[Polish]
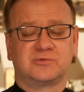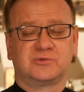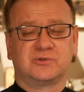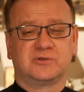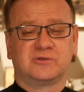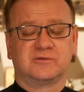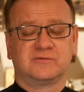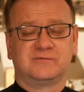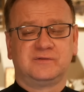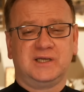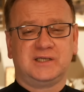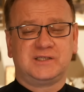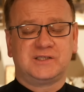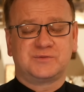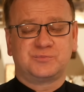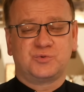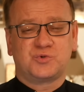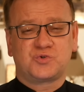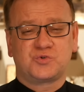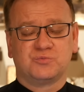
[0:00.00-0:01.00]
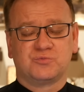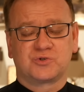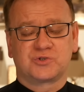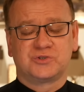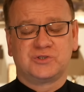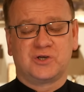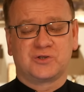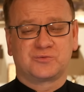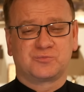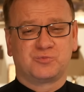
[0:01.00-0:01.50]
No, w jaki sposób
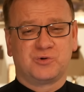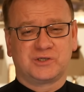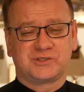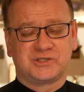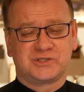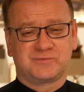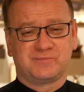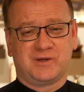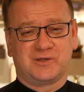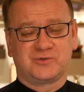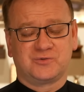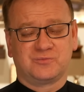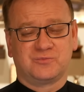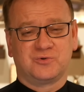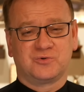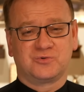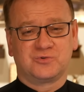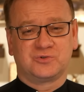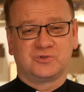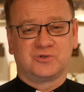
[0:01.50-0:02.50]
można odpłacić Panu Bogu?